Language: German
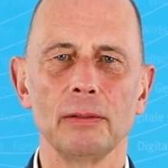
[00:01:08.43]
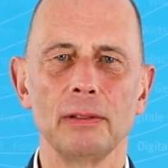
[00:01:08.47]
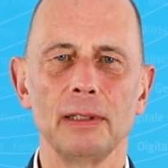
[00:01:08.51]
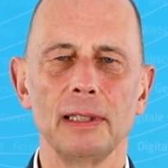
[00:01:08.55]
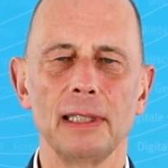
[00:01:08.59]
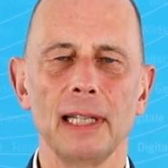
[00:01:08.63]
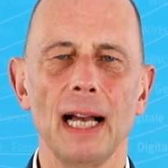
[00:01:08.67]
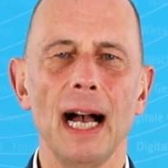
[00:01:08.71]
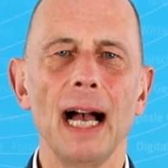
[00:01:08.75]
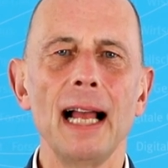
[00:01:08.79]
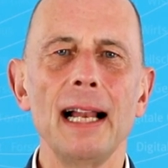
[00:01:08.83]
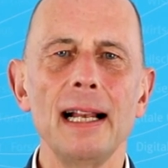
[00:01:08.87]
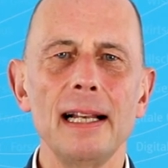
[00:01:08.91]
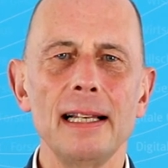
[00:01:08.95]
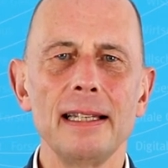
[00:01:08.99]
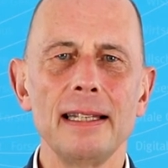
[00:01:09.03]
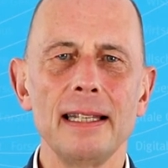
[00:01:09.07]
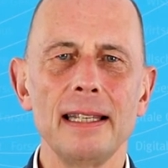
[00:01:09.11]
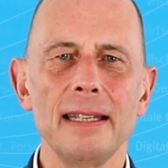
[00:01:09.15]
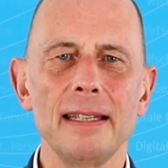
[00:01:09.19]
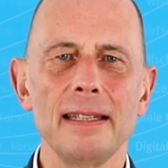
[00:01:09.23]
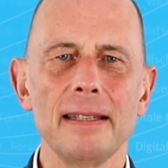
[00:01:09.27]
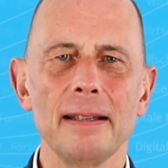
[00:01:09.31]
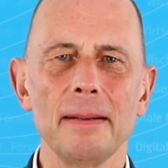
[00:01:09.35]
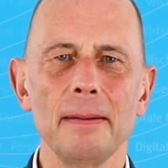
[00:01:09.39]
Und all
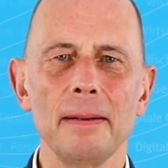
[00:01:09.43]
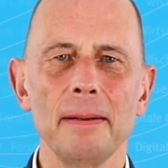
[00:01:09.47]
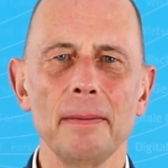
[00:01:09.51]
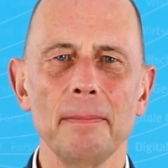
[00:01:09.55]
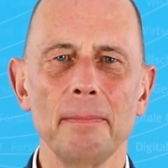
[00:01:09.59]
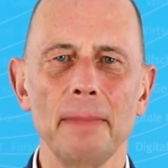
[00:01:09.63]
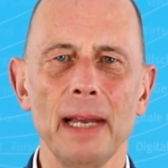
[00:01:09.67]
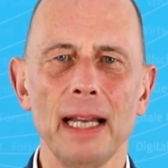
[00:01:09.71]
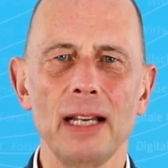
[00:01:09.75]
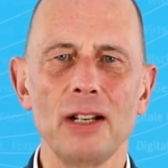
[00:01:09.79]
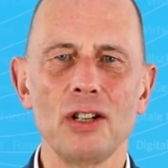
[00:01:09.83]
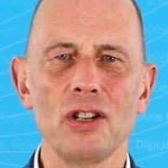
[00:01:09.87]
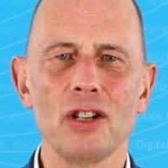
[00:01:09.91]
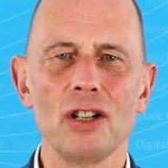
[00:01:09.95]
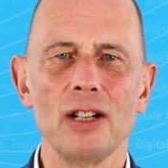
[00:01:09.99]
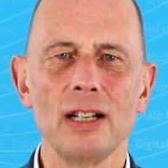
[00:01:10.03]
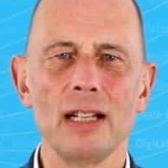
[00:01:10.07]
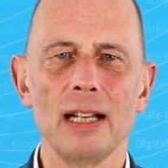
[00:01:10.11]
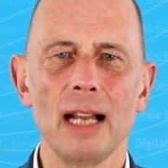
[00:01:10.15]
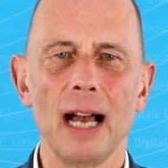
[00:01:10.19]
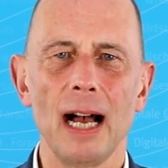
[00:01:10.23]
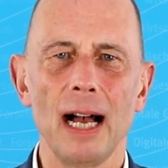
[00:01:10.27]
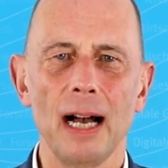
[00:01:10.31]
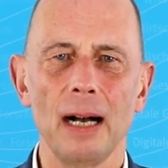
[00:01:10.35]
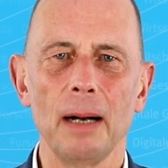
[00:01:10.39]
diese
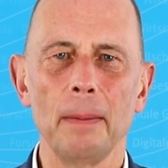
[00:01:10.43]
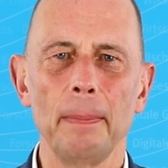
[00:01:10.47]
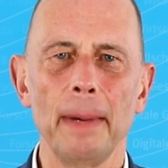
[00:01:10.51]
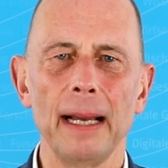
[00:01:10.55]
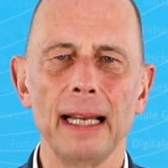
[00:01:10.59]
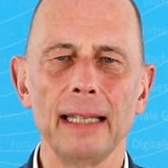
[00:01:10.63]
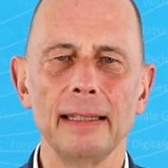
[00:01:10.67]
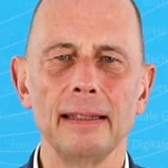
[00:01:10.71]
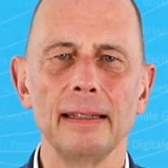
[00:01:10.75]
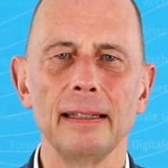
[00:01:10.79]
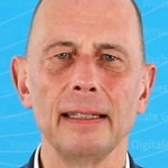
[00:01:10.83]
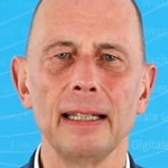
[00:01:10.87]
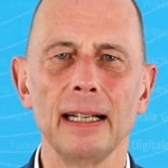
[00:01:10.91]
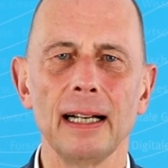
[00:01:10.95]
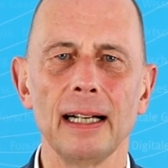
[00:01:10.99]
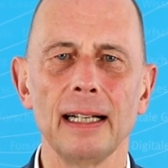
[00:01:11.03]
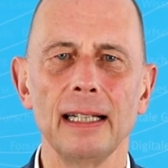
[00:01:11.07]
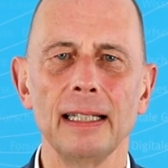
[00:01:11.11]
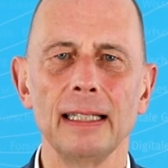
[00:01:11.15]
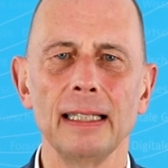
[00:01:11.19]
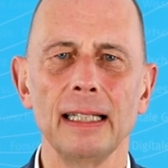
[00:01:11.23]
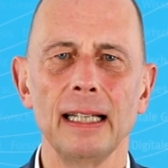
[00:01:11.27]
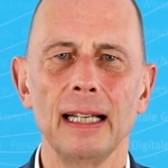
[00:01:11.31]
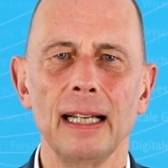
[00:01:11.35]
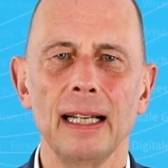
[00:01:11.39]
Menschen arbeiten
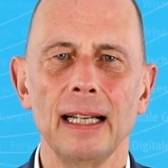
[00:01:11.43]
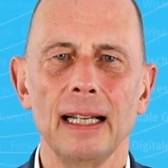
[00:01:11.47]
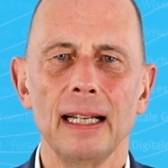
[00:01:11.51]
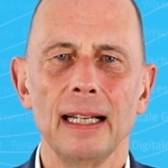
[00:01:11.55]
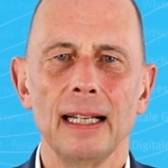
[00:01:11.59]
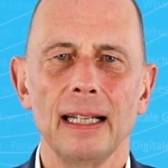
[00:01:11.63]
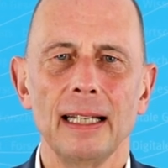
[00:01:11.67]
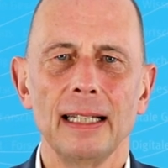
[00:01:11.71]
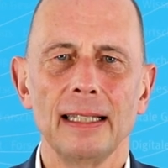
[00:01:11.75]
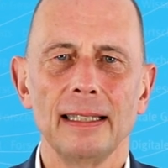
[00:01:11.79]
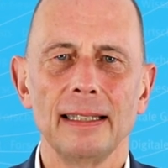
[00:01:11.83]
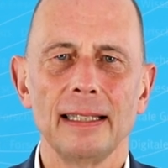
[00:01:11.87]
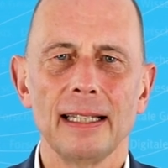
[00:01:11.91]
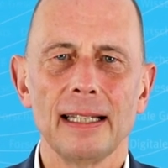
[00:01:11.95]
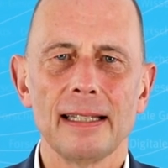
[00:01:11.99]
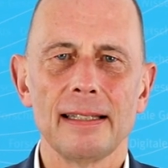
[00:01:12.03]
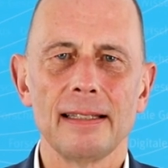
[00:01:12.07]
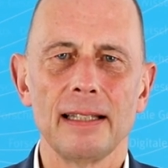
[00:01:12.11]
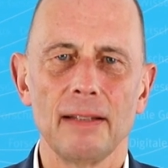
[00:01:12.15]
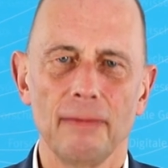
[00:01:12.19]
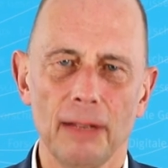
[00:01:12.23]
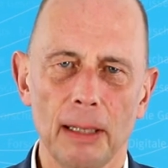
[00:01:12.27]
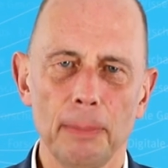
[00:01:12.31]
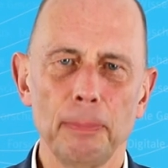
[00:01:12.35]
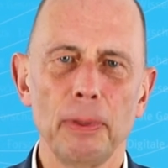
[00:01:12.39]
daran, dass
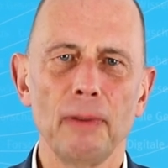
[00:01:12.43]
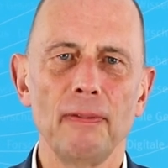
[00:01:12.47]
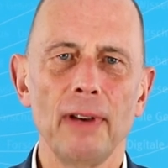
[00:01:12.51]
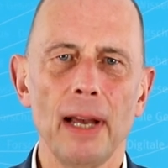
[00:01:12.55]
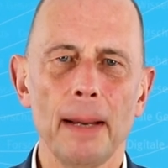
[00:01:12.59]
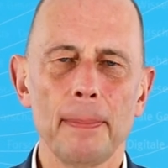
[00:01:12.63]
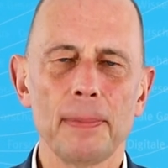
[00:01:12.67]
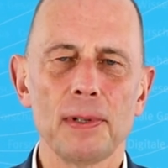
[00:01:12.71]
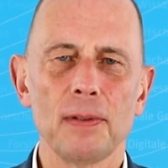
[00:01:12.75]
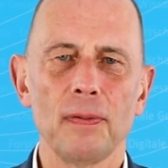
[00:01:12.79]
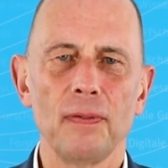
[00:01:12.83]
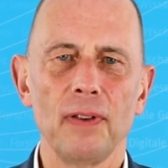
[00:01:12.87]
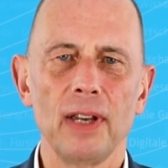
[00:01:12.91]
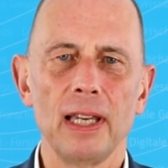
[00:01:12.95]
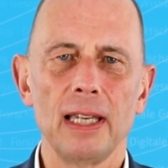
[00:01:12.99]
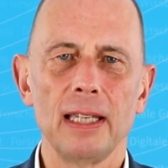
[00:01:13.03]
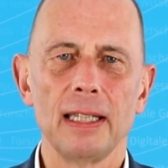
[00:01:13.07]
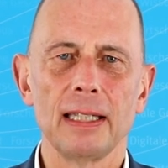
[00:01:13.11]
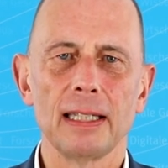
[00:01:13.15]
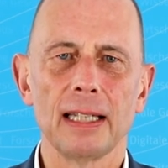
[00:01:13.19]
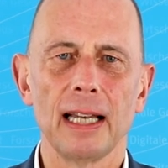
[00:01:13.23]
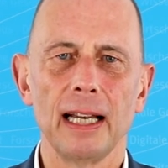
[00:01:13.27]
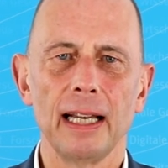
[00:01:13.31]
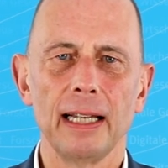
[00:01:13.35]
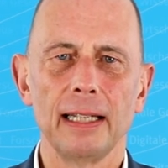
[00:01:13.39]
die
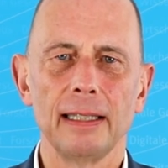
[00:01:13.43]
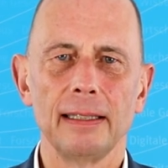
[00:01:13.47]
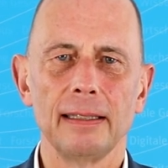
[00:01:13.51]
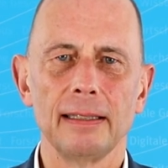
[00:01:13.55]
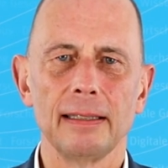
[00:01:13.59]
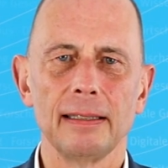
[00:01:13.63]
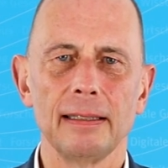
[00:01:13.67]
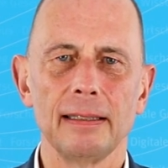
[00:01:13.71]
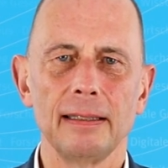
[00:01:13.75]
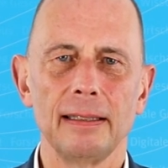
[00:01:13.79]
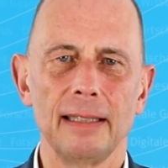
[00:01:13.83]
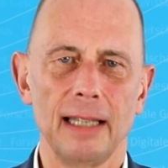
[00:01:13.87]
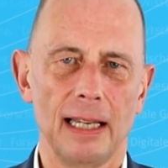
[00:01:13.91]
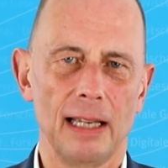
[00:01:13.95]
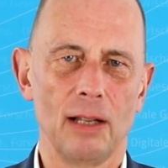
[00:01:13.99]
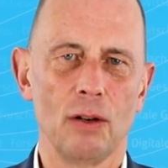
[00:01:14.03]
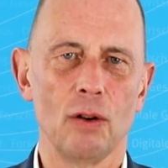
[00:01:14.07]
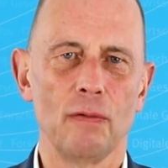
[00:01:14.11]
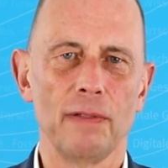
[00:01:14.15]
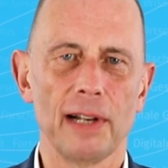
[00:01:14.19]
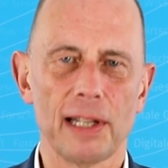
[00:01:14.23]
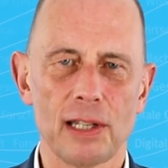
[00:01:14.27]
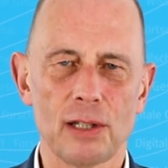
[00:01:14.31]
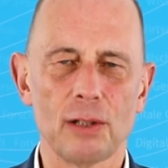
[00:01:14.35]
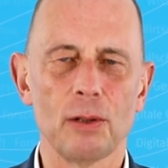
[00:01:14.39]
Wettbewerbsfähigkeit, die
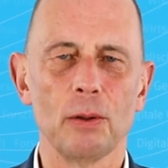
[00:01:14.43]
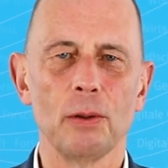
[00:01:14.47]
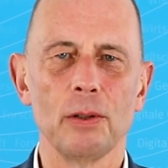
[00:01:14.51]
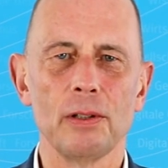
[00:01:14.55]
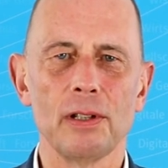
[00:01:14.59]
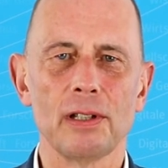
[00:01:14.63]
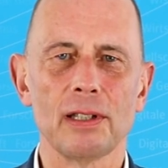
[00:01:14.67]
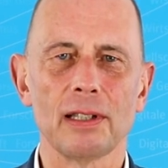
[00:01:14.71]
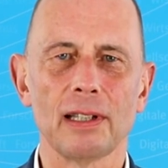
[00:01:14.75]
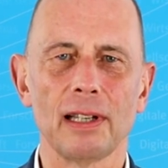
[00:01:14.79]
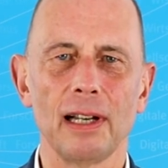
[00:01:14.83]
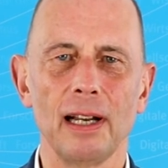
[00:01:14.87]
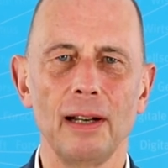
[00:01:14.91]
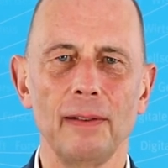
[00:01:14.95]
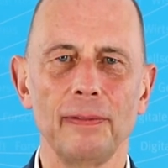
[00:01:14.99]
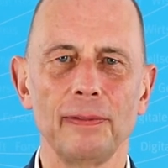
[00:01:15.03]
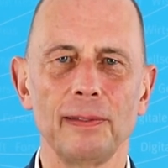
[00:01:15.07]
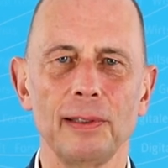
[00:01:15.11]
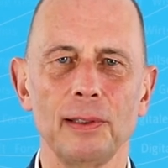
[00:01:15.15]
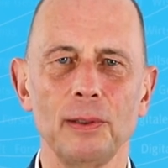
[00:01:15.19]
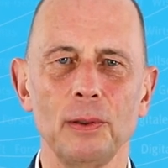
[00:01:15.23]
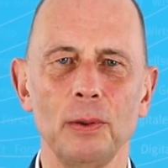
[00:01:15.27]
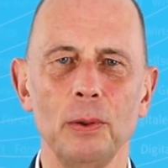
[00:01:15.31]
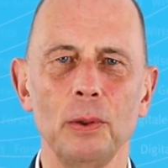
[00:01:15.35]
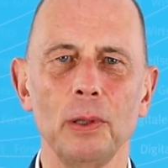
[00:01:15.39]

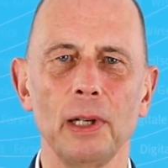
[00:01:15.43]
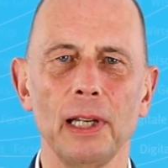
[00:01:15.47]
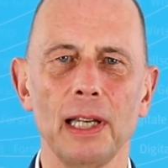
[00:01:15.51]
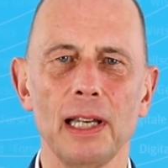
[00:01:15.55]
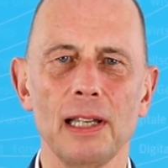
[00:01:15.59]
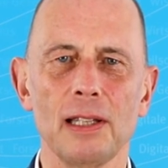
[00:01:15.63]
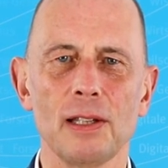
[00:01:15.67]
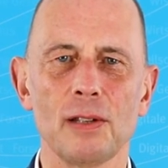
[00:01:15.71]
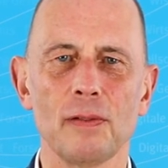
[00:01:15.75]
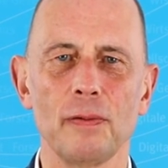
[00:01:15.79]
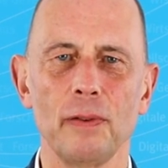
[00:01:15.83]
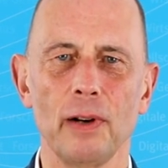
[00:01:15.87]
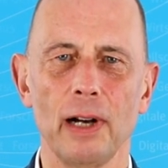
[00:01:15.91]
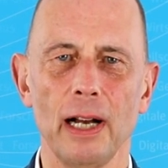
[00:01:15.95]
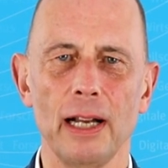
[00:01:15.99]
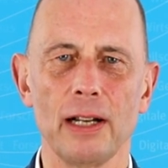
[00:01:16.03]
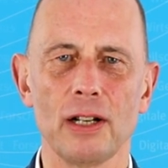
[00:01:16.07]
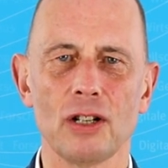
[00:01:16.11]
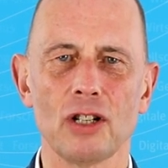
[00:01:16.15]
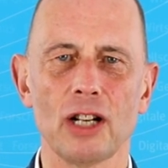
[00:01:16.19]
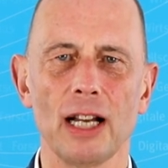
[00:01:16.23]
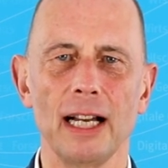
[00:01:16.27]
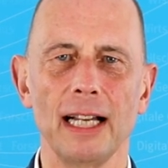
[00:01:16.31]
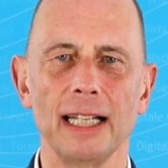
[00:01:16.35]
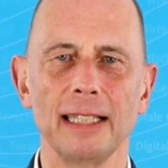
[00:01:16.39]
Innovationskraft Thüringens
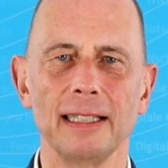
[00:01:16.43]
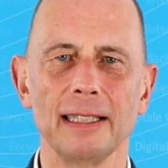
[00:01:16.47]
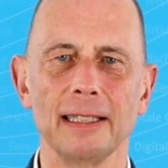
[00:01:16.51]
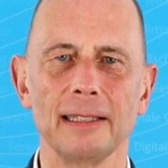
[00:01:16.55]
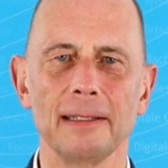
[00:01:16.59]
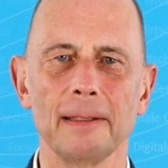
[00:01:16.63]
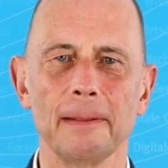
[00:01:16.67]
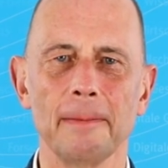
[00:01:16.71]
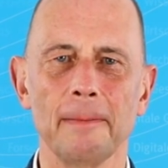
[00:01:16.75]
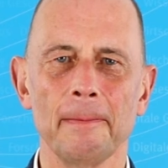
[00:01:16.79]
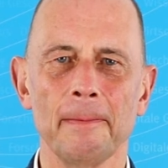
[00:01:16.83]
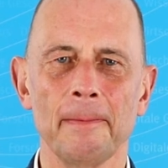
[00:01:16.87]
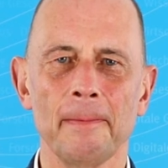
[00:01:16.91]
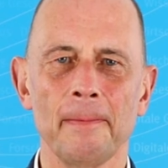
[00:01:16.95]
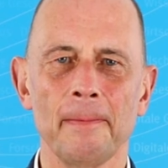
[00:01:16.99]
voranschreitet.